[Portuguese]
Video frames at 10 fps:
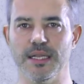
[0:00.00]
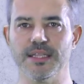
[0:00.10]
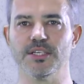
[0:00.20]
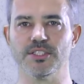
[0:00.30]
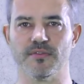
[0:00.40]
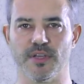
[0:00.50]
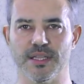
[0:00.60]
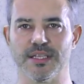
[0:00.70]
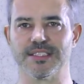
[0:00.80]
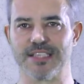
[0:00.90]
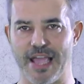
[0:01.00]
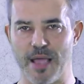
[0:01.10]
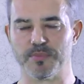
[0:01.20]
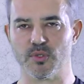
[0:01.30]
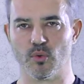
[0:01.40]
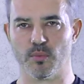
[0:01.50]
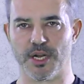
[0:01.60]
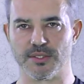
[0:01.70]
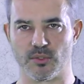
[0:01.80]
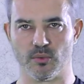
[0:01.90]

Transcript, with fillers: líder de vendas Epson no Brasil.